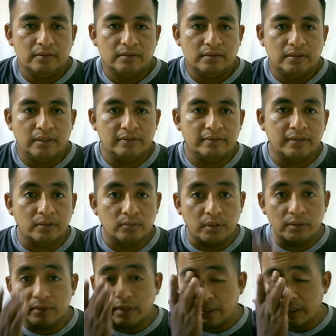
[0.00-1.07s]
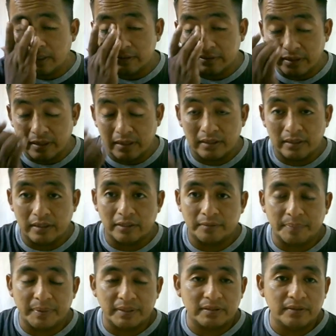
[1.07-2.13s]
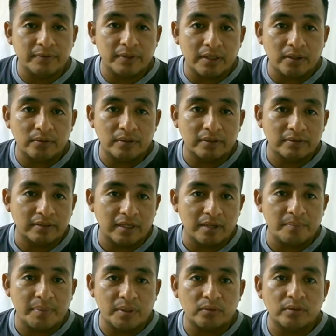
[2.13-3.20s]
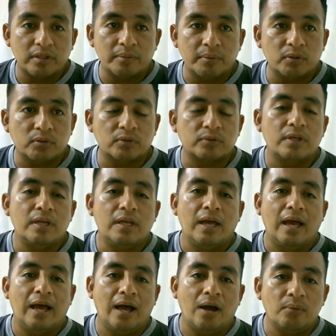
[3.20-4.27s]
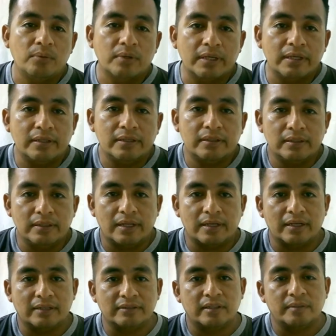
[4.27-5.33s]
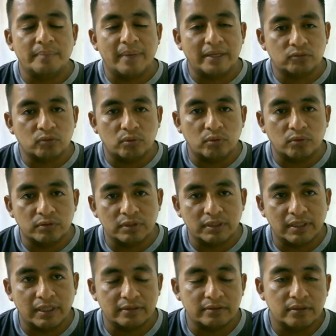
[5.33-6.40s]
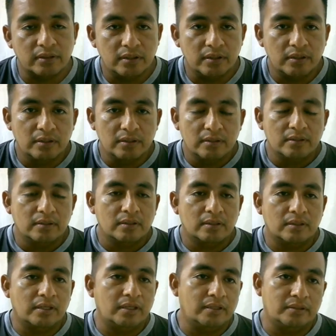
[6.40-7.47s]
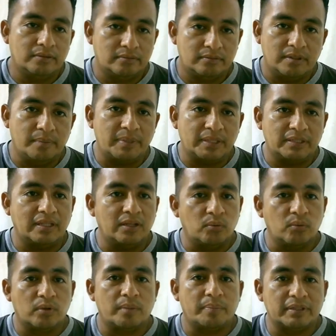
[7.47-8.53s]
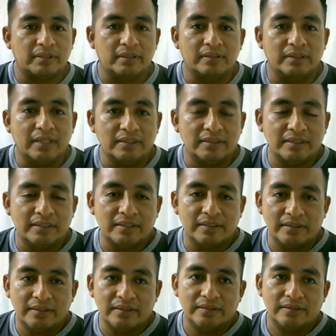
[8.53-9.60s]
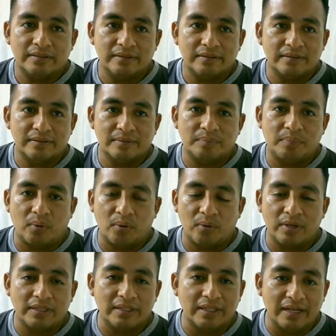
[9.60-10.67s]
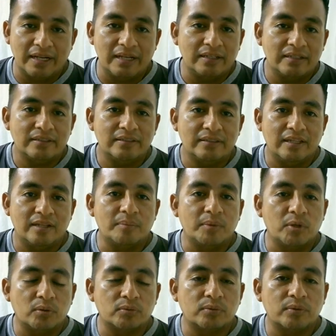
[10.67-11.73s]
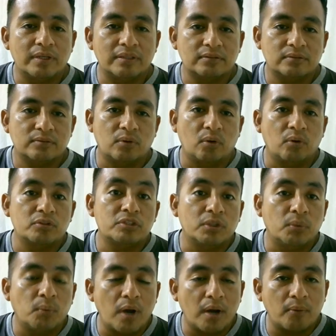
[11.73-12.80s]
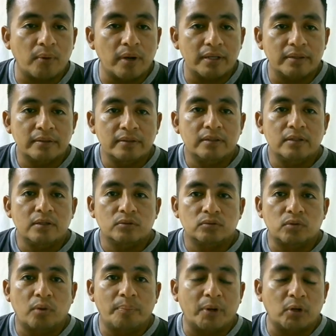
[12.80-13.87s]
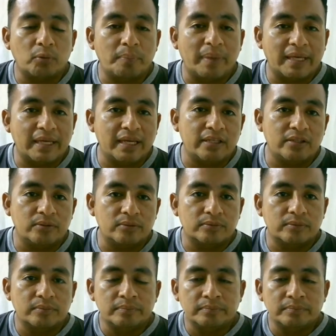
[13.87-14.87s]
Es decir, no hay una raza específica donde salgan perros nerviosos, aunque las razas más conocidas siempre tienen un representante por lo general nervioso son los chihuahua, son los perros pequeños,